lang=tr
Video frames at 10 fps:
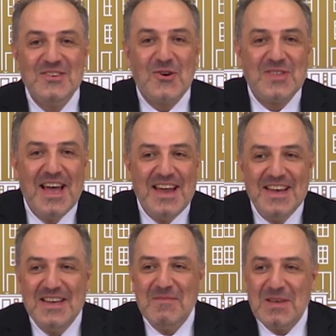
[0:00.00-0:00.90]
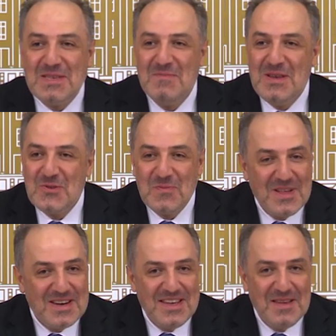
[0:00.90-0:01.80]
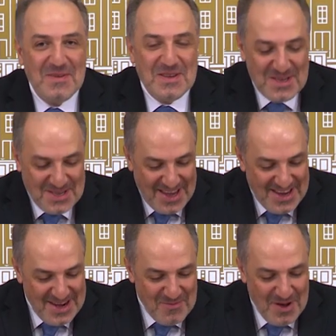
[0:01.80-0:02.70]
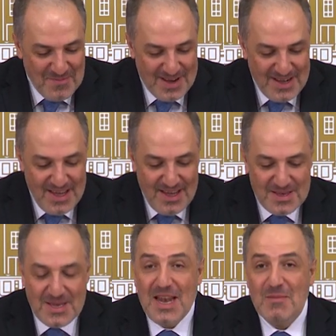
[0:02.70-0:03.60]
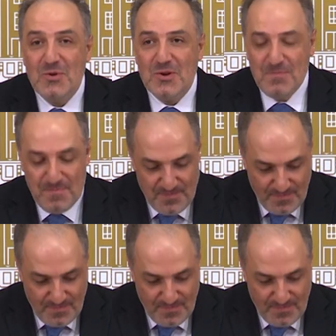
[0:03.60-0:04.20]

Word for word: Çok değerli basın mensupları, hepinizi saygıyla, muhabbetle selamlıyorum.